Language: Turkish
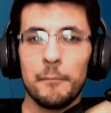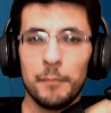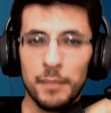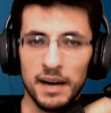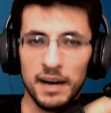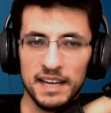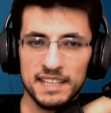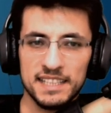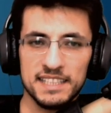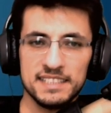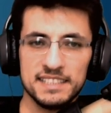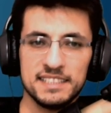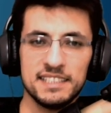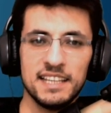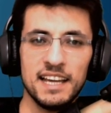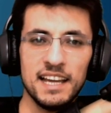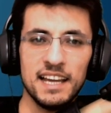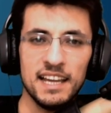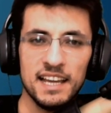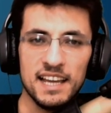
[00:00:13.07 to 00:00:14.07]

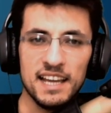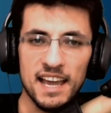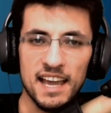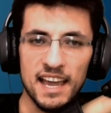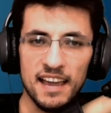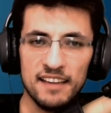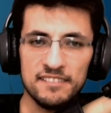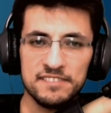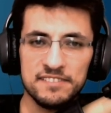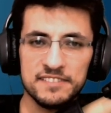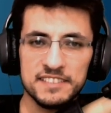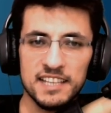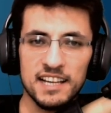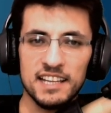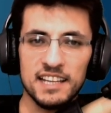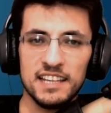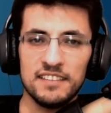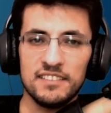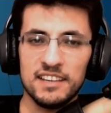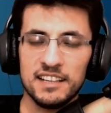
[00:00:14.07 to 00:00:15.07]
marketine
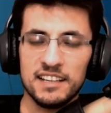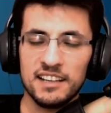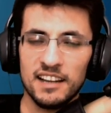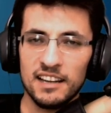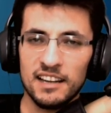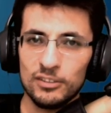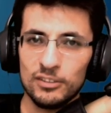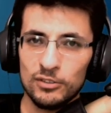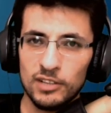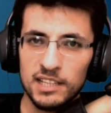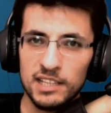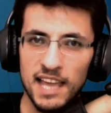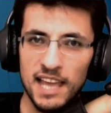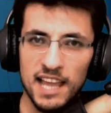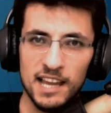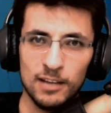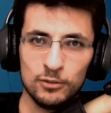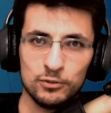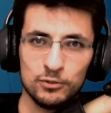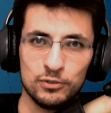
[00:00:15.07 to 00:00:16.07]
efsanevi kart olan
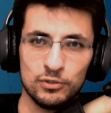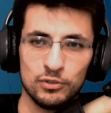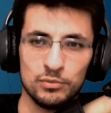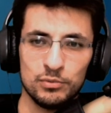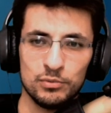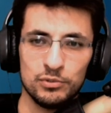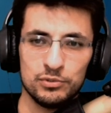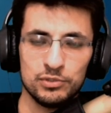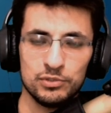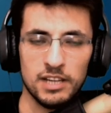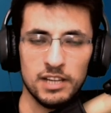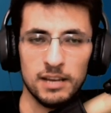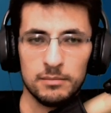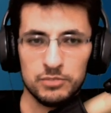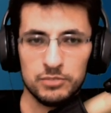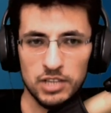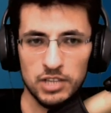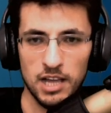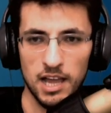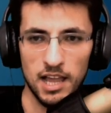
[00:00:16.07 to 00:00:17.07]
Elektro Büyücü
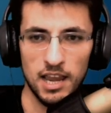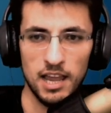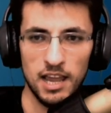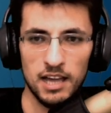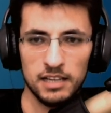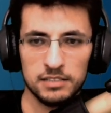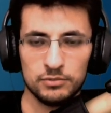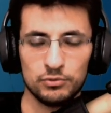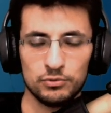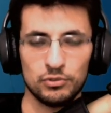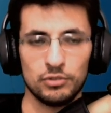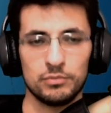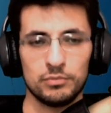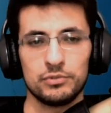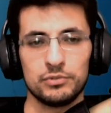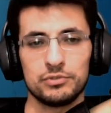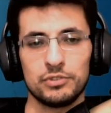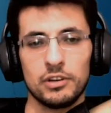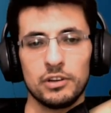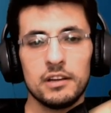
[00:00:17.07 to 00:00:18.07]
gelmiş. Elektro
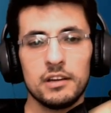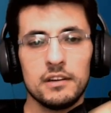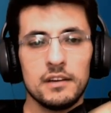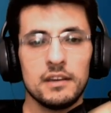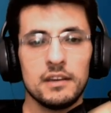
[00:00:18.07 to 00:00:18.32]
Büyücü.